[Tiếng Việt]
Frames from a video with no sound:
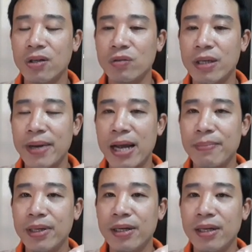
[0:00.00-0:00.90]
không trăm hai
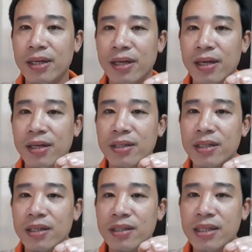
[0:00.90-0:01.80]
mươi
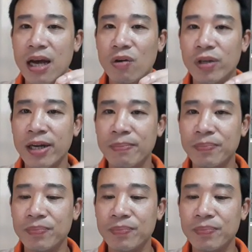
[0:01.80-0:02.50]
như sau nhé.